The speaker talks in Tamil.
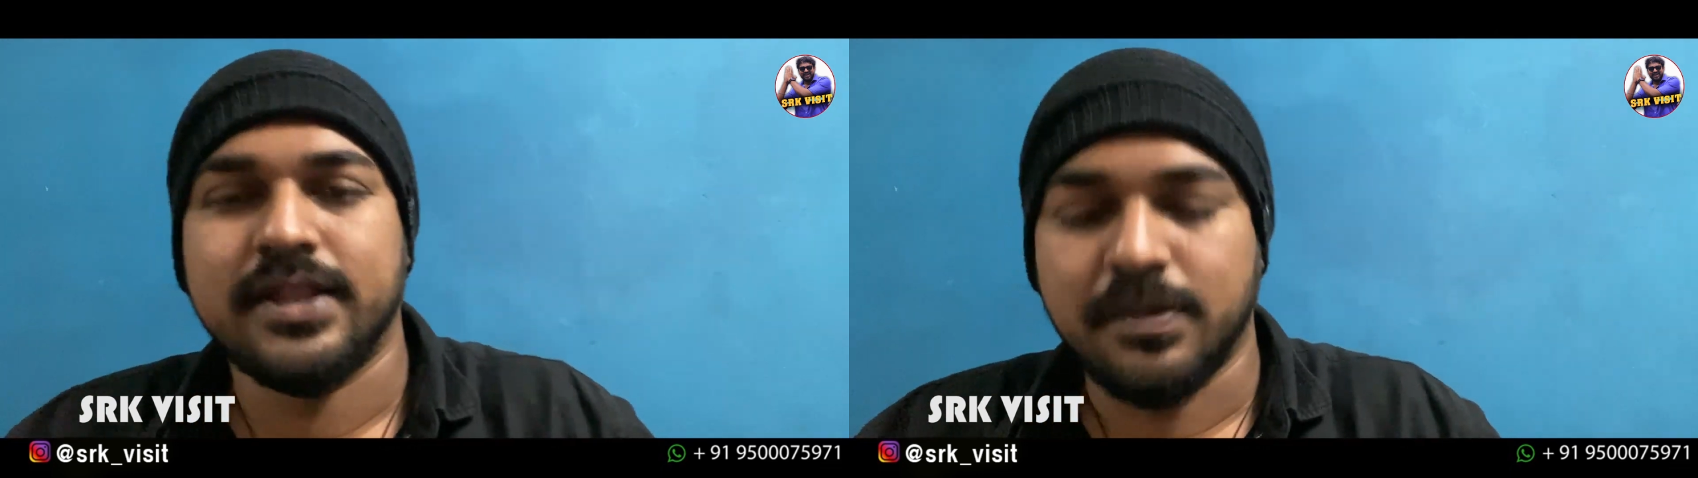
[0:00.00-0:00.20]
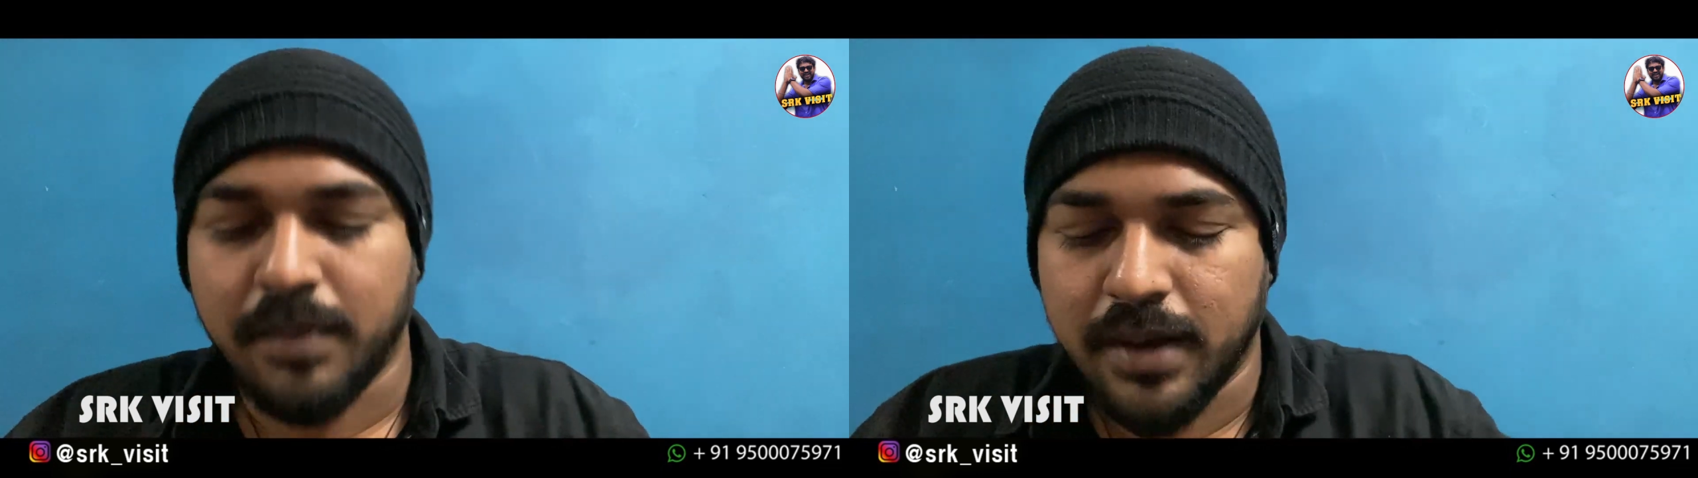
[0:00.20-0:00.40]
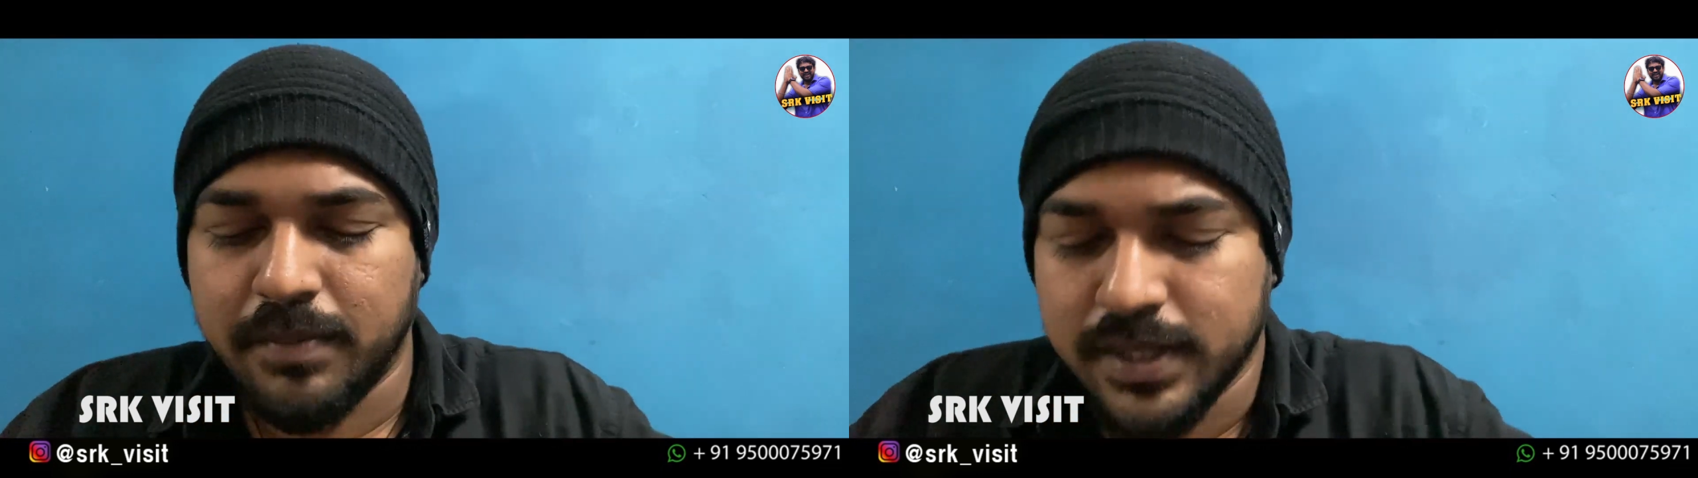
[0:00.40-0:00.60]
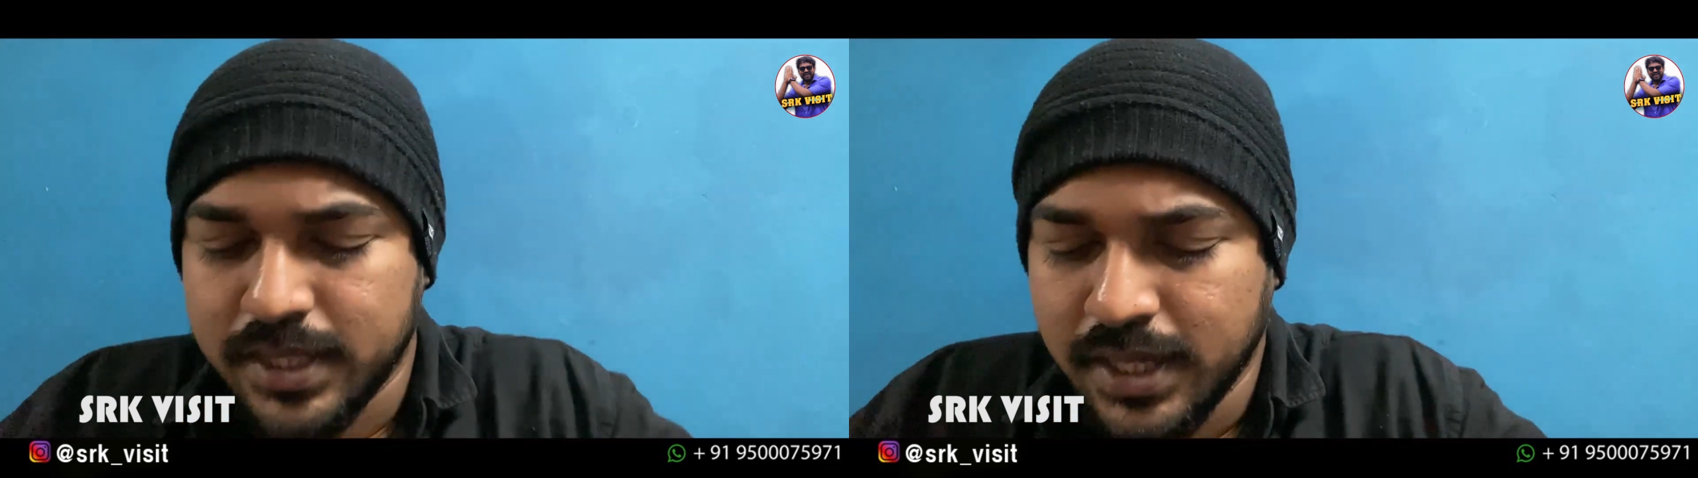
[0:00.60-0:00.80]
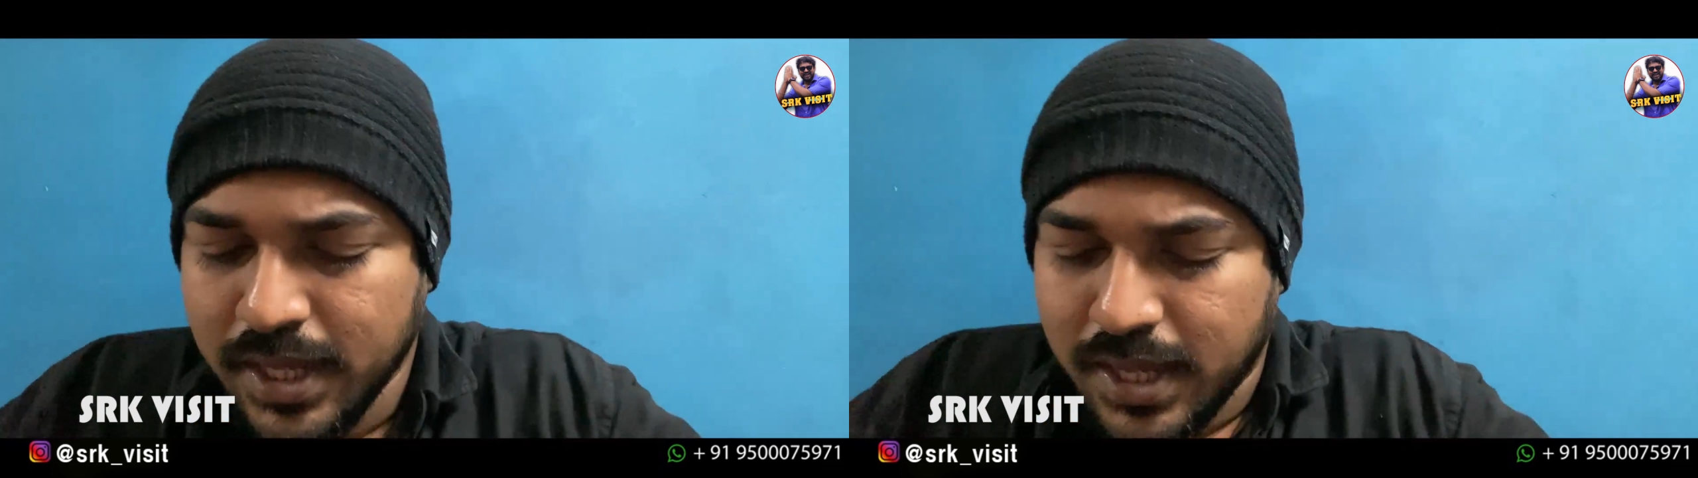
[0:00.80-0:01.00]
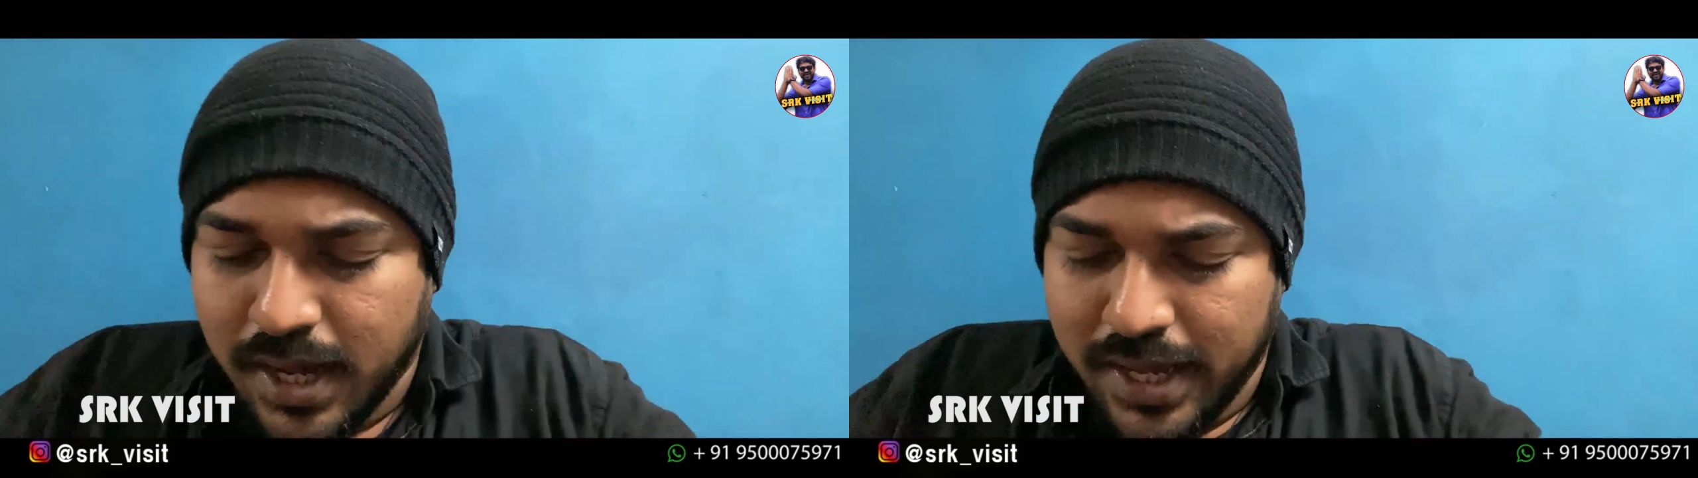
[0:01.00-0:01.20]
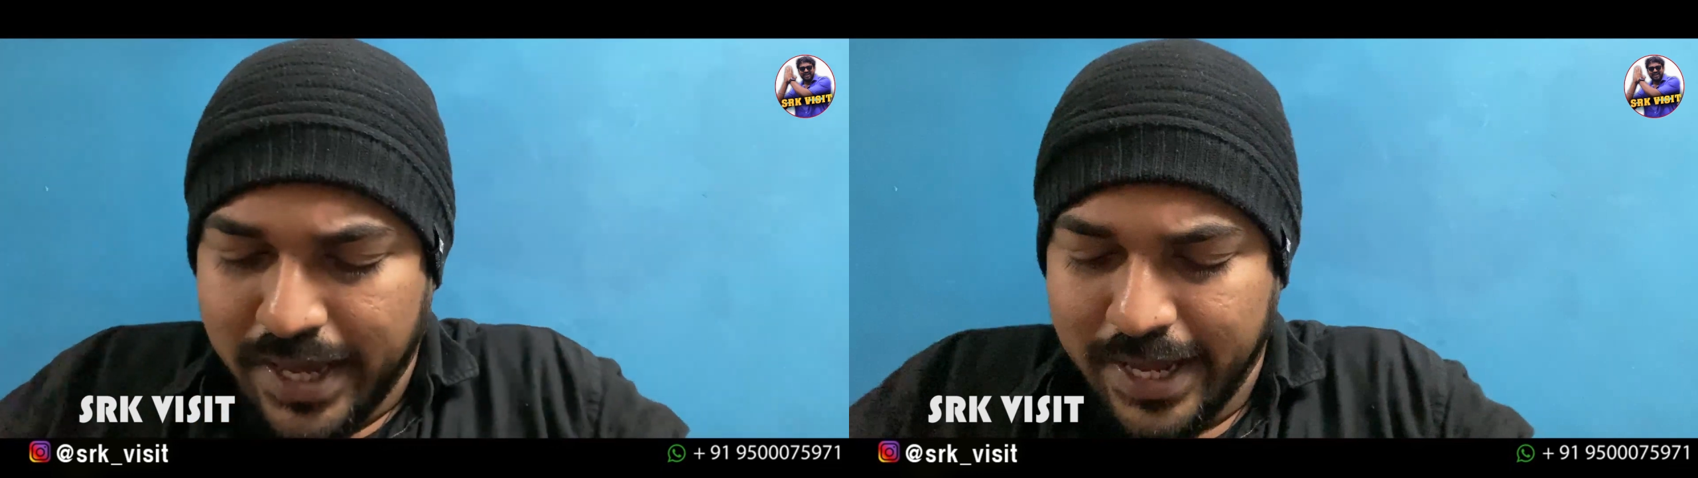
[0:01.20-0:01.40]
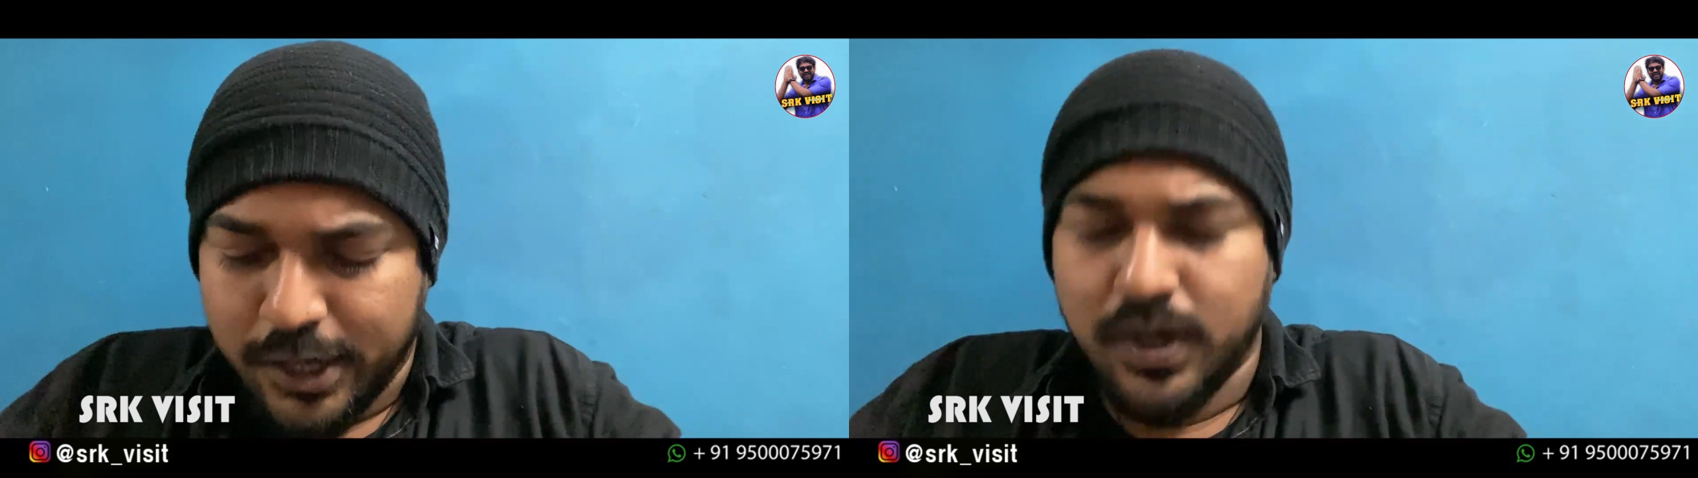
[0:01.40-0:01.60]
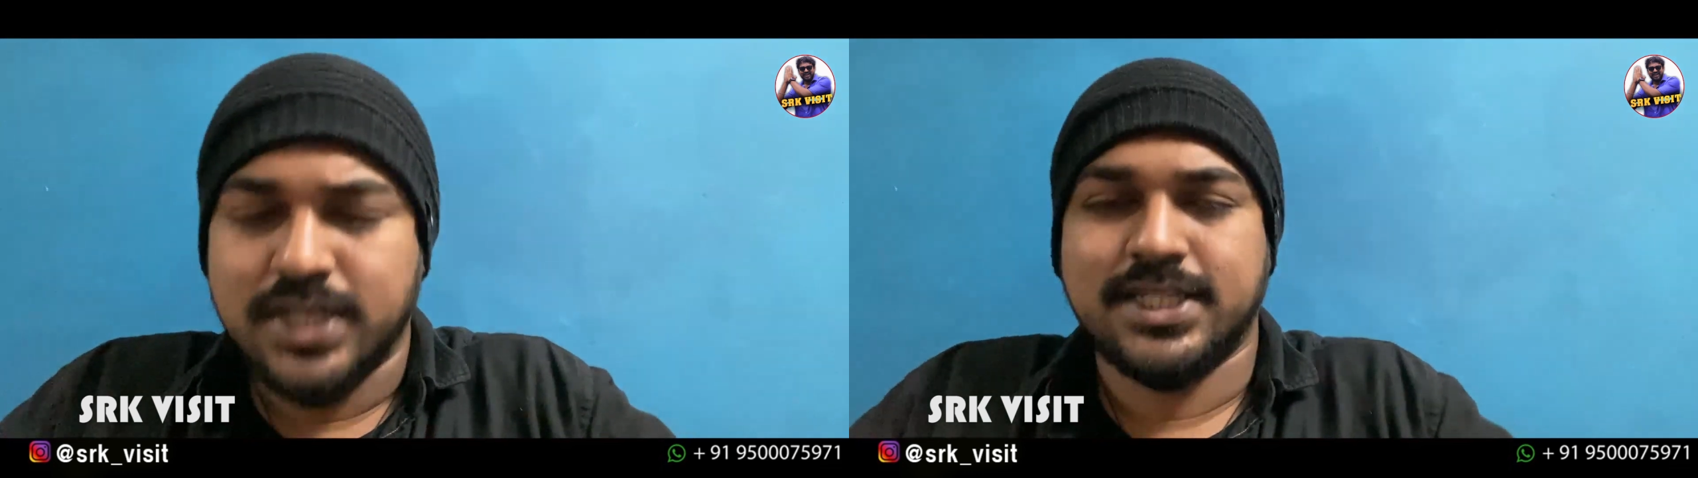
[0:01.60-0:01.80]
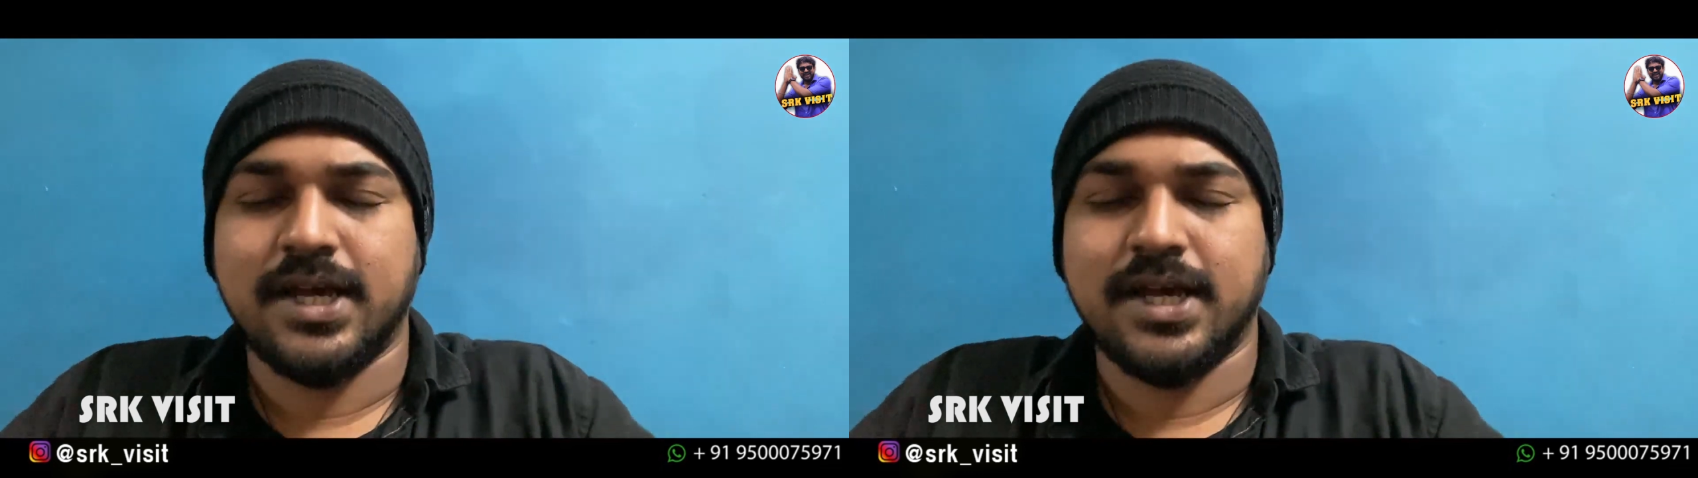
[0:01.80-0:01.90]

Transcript: எதிர்பார்க்கப்படுது ஹெர்குலஸ்